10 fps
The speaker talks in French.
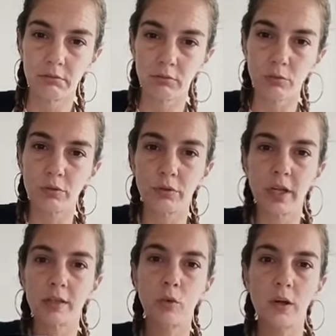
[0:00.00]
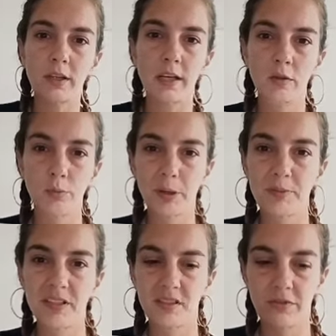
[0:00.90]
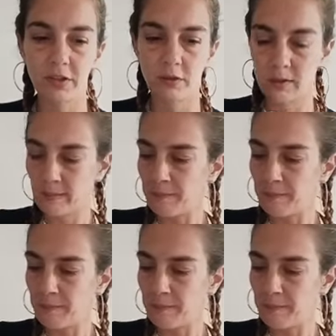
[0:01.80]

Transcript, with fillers: Donc, euh, il y a trois tailles de papier différents.